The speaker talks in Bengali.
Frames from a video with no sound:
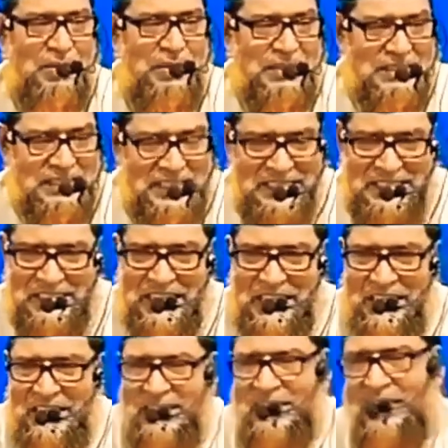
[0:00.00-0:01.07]
আমার
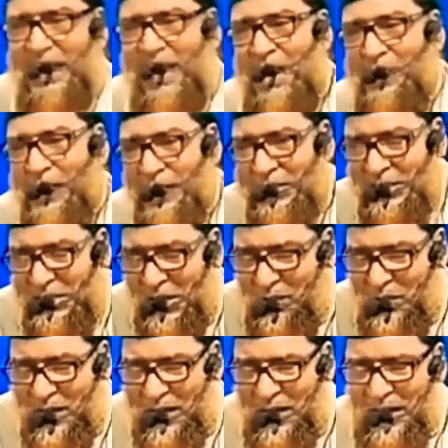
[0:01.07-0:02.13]
সেজদা আমার
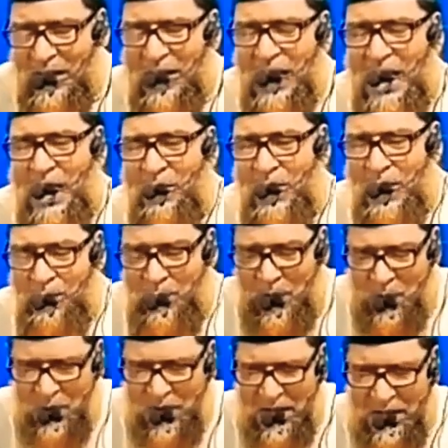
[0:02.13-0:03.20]
চাওয়া আমার
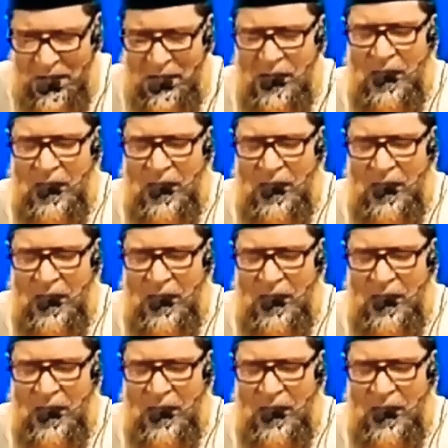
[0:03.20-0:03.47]
পাওয়া